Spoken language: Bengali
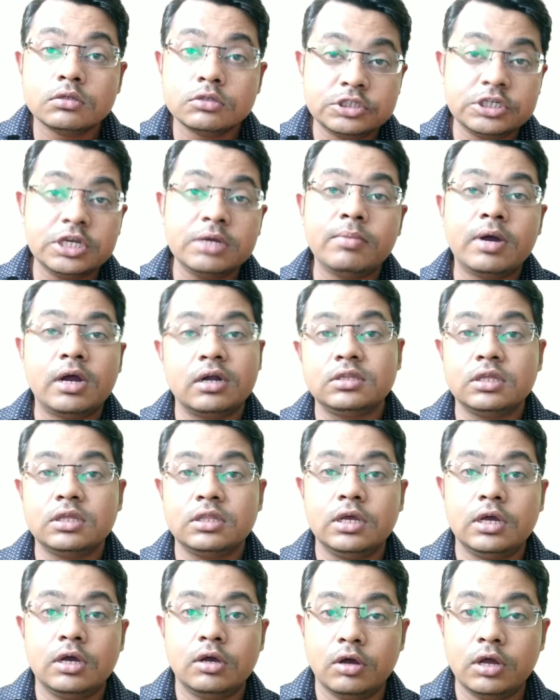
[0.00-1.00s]
যে বার্তা
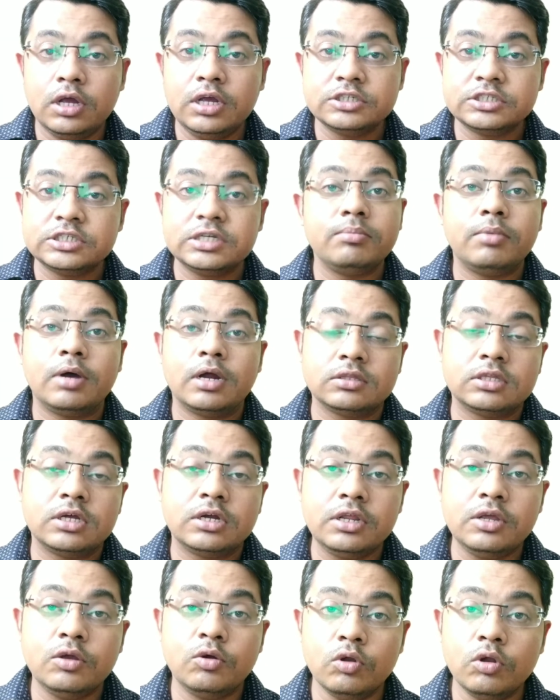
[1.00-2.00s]
দেওয়া হয় সেই
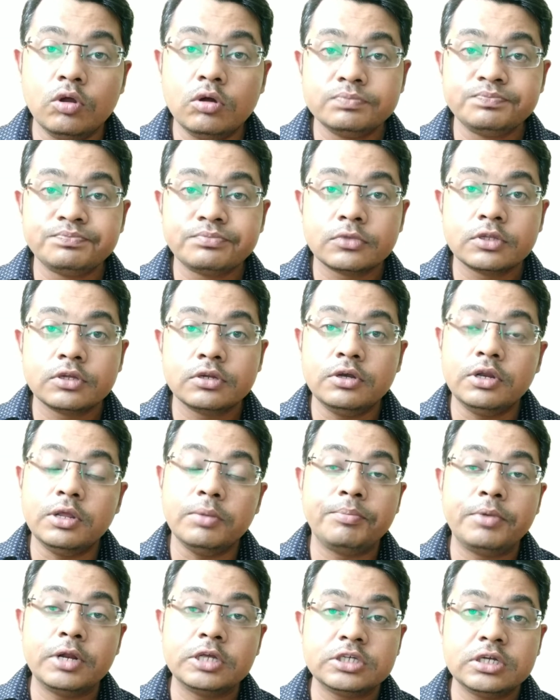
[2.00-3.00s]
বার্তাটি হলো
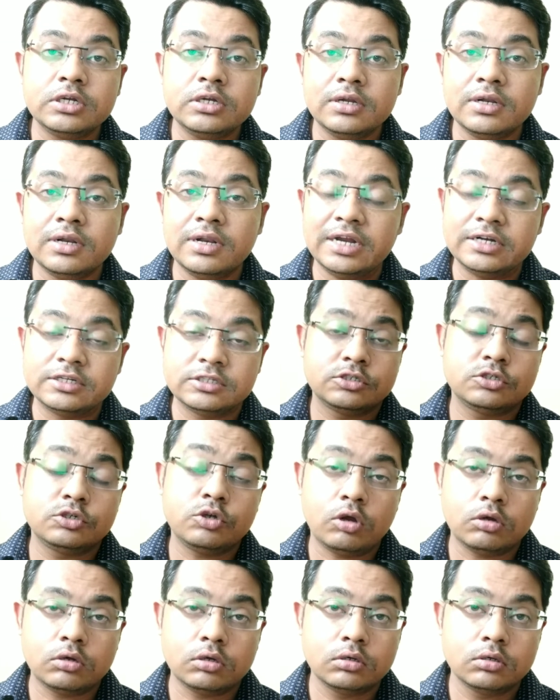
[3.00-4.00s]
ডিপ্রেশন লেটস
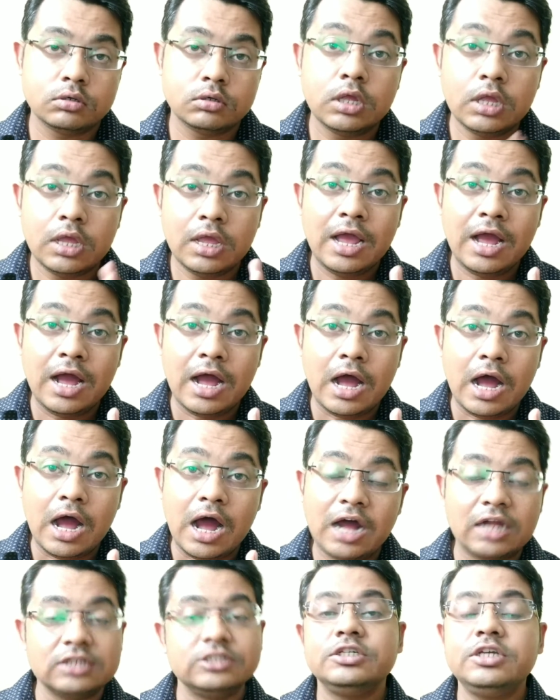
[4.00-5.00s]
টক
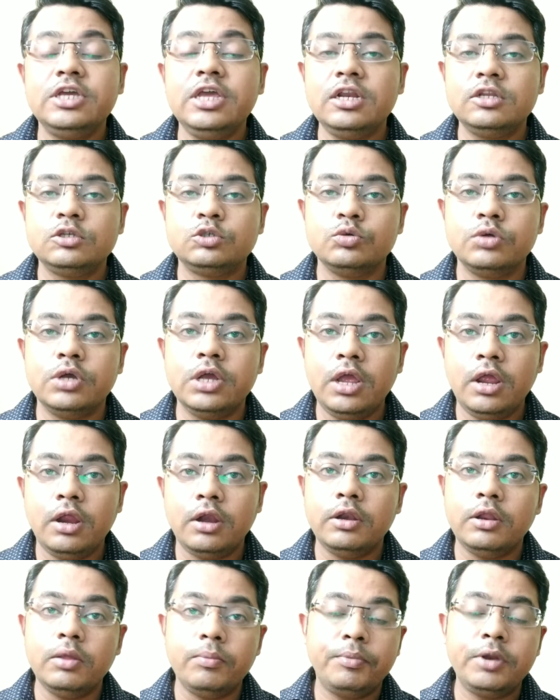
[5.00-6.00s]
আজকের যুগে
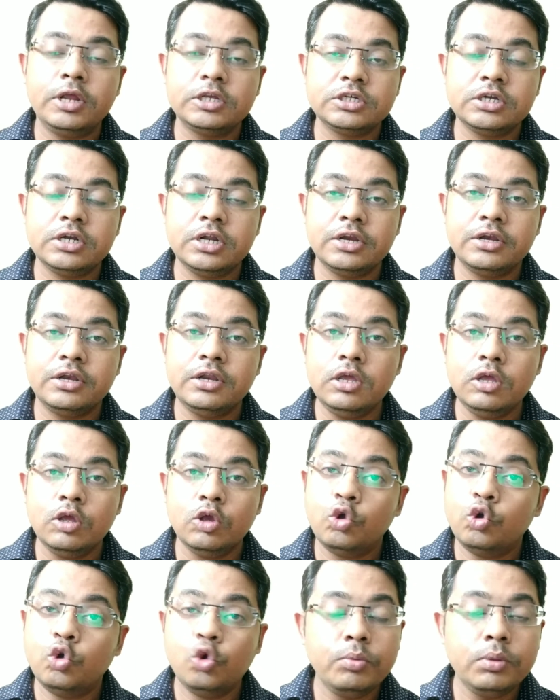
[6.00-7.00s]
ডিপ্রেশন একটি
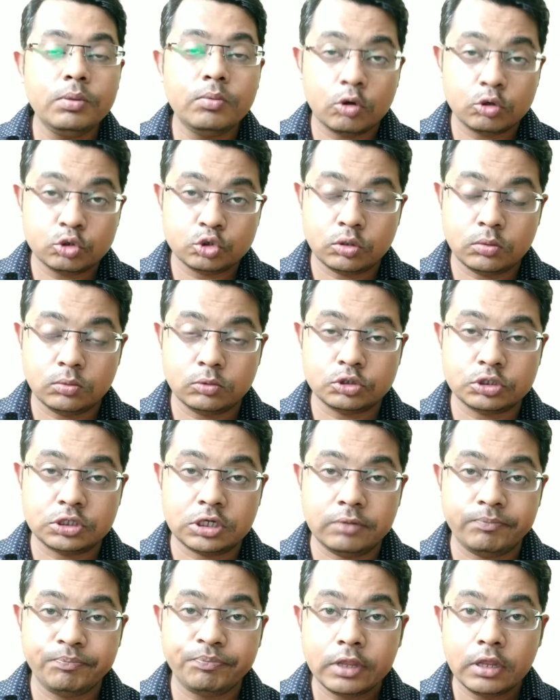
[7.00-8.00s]
খুবই বড়
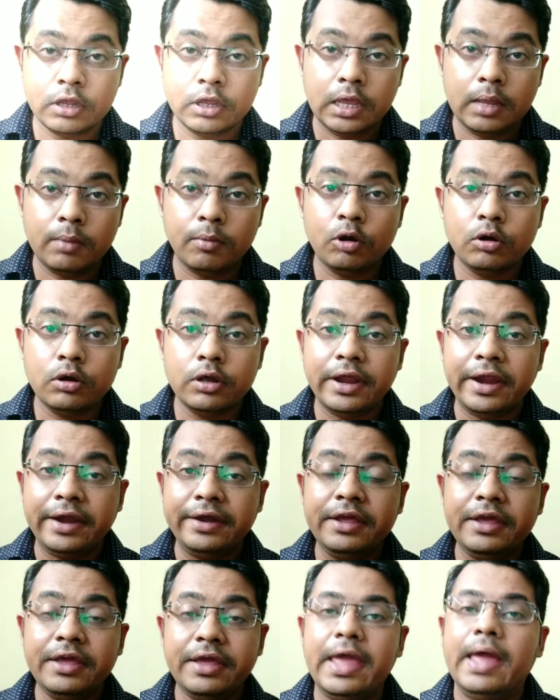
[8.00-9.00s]
সমস্যা এবং
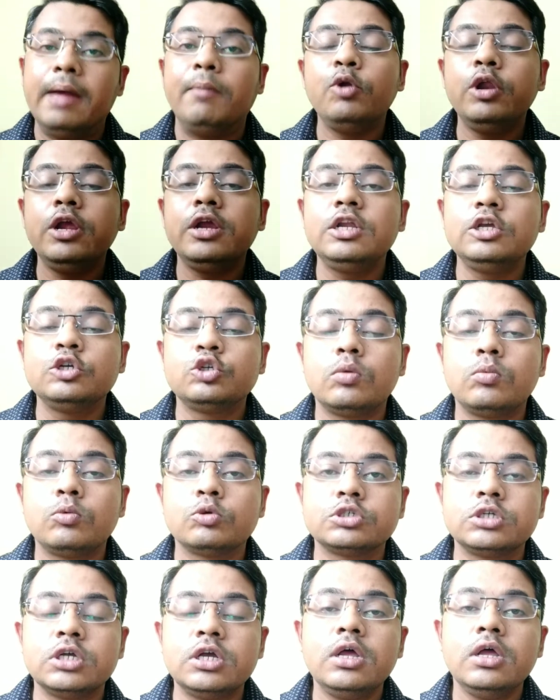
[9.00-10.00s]
এটি এমন একটি
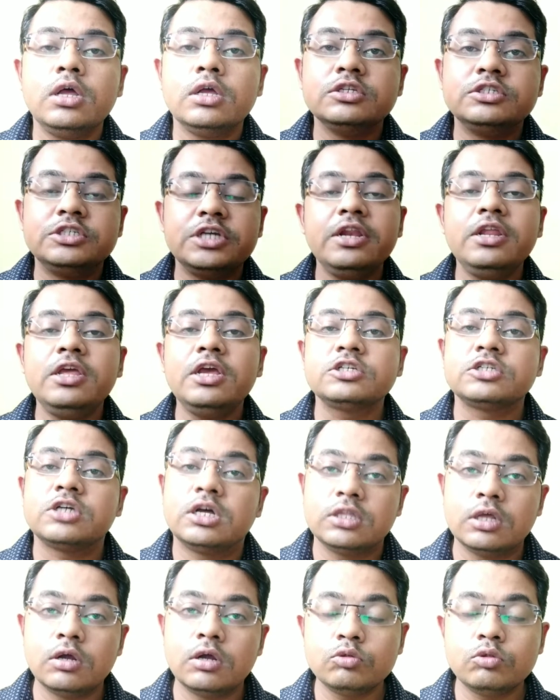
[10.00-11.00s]
সমস্যা যে নিয়ে
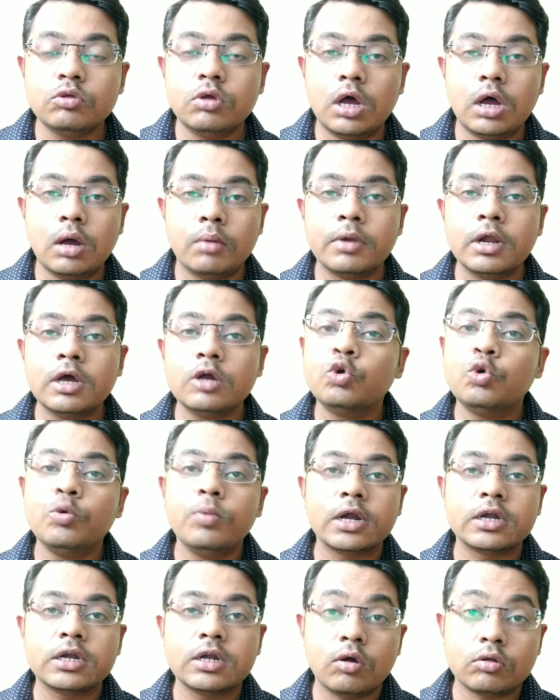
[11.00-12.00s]
সাধারণত আমরা খুব
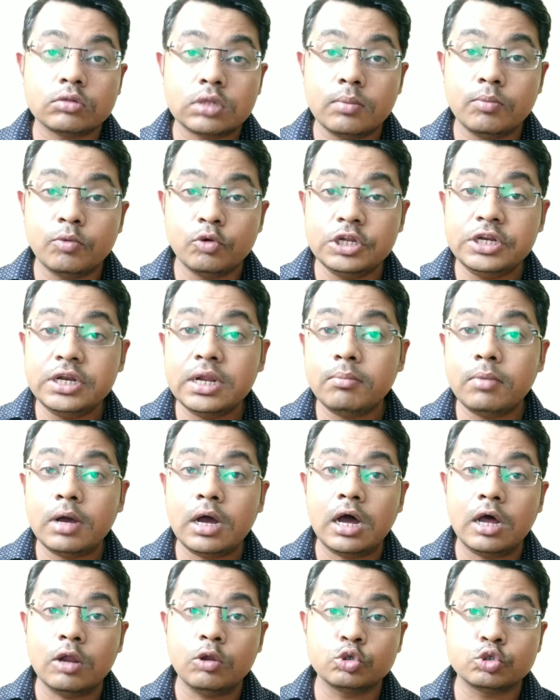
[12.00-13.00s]
একটা কথা বলি না বা
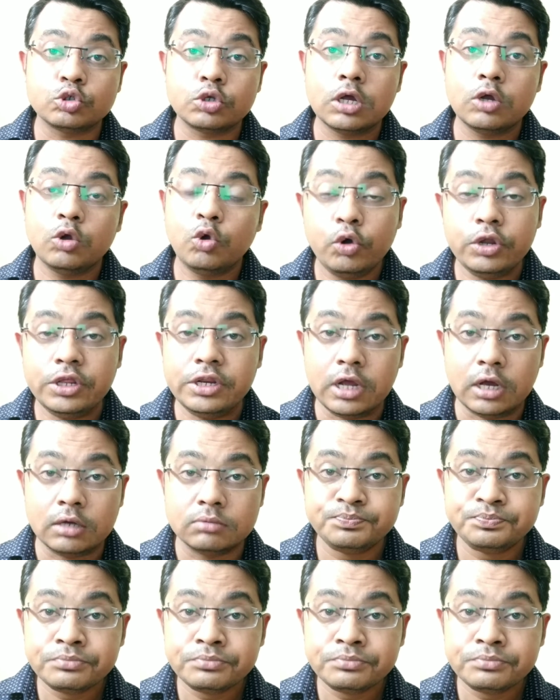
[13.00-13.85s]
আলোচনা করি না